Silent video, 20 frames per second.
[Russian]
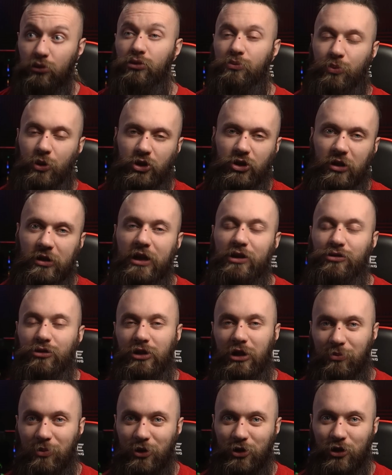ну, по железу
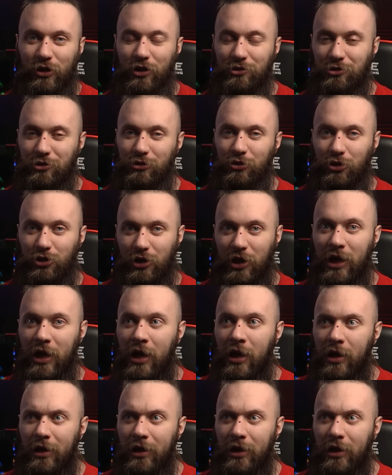не по железу тоже.